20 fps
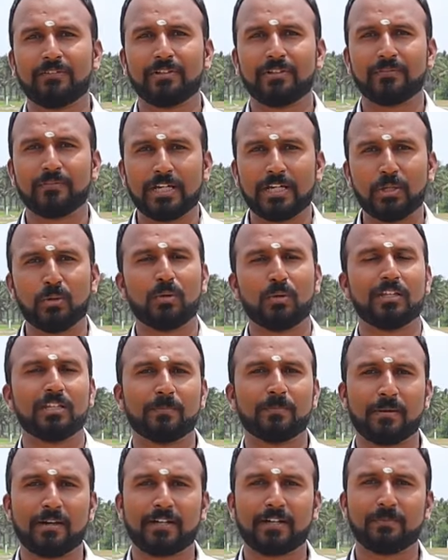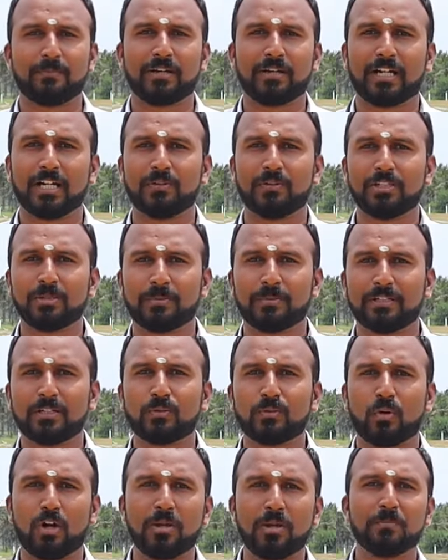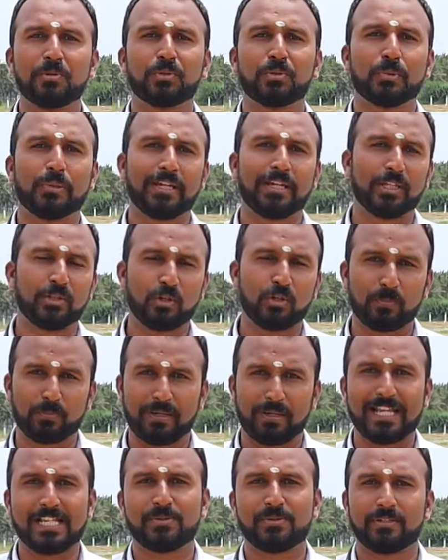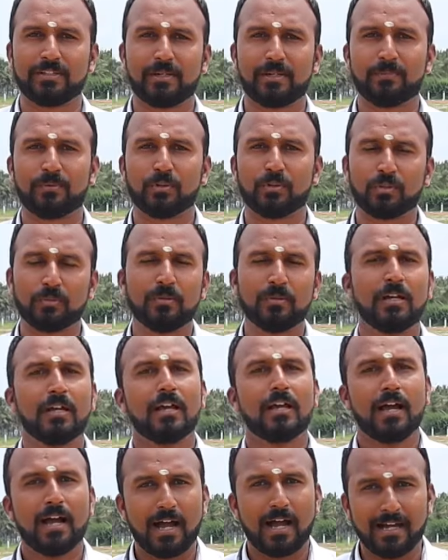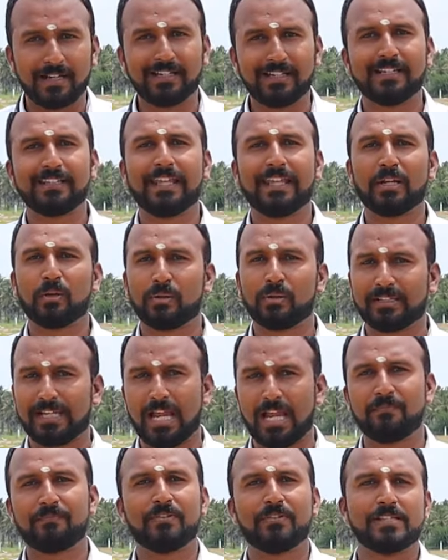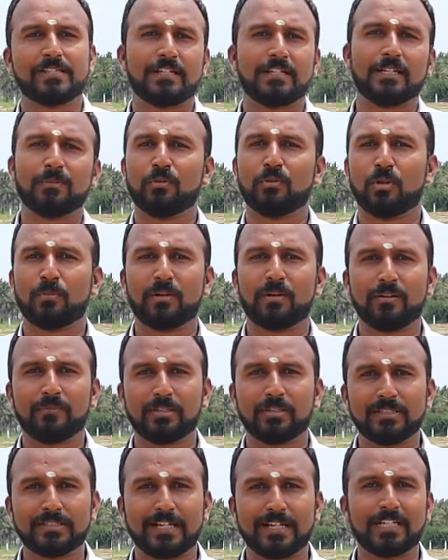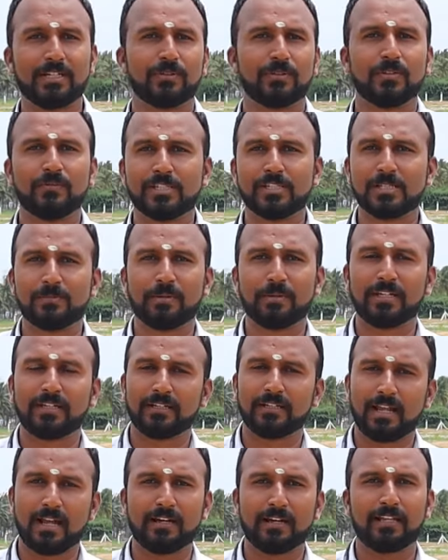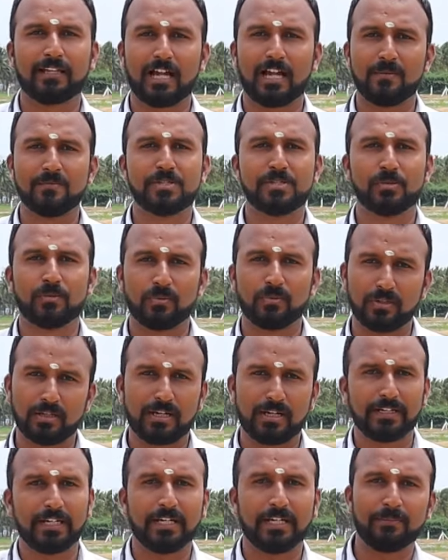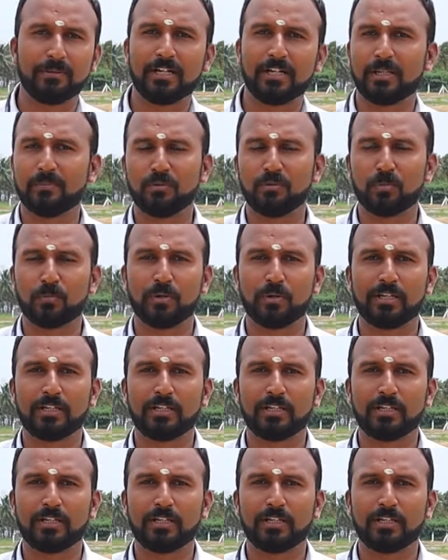இல்லை வந்து வெளியூர்லேருந்து பார்க்குற மக்கள் வந்து பார்த்தீங்கன்னா கோயம்புத்தூரில் ஏதோ ஒரு பிளேஸ் வந்தால் போதும் அங்கேருந்து எங்களோட கேப் ஃபெசிலிட்டி மூலமாக நம்ம வந்து சைட்டை வந்து விசிட் பண்ணி நாங்களே காமிச்சு அங்கேயே இமீடியட்டாக புக்